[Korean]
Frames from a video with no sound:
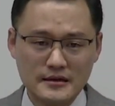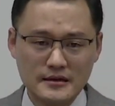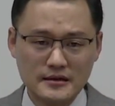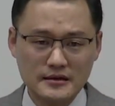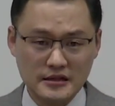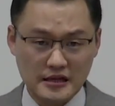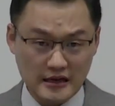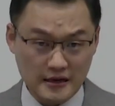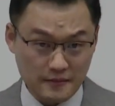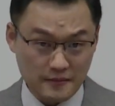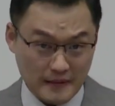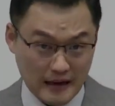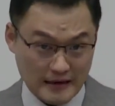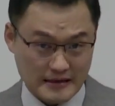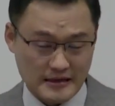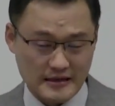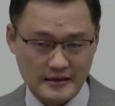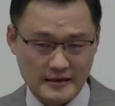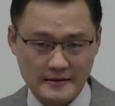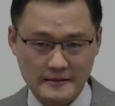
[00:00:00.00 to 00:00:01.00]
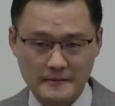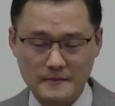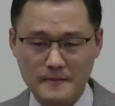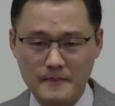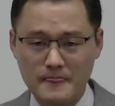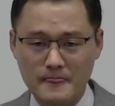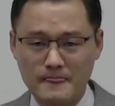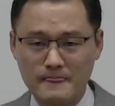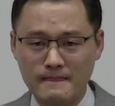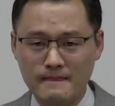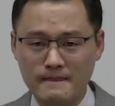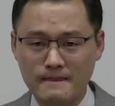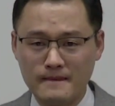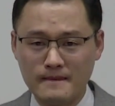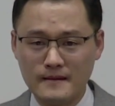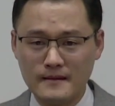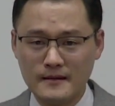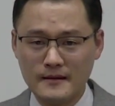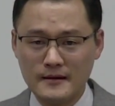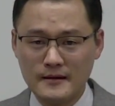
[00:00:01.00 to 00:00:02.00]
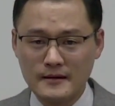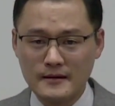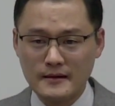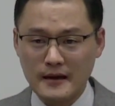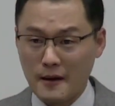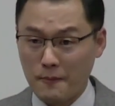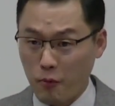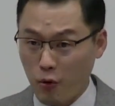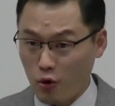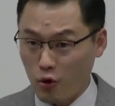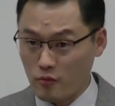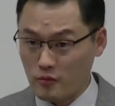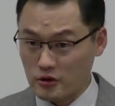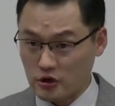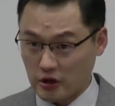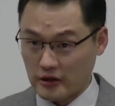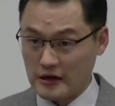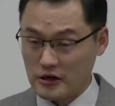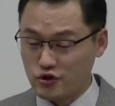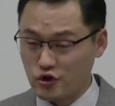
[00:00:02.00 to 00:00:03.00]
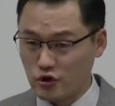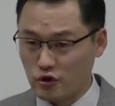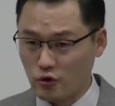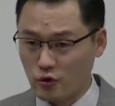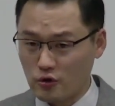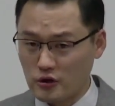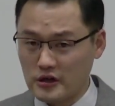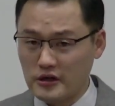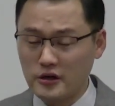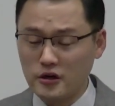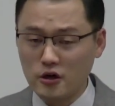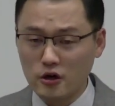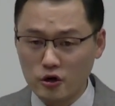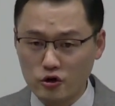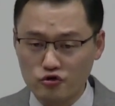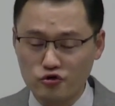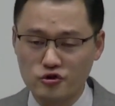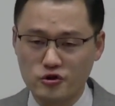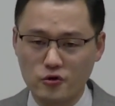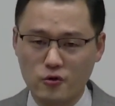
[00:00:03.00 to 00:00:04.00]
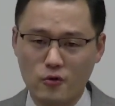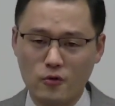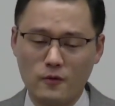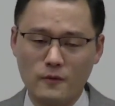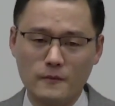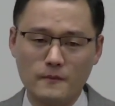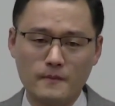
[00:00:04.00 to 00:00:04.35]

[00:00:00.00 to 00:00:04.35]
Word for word: 지금까지 내가 복음을 전할 수 있도록 길을 열어 주시고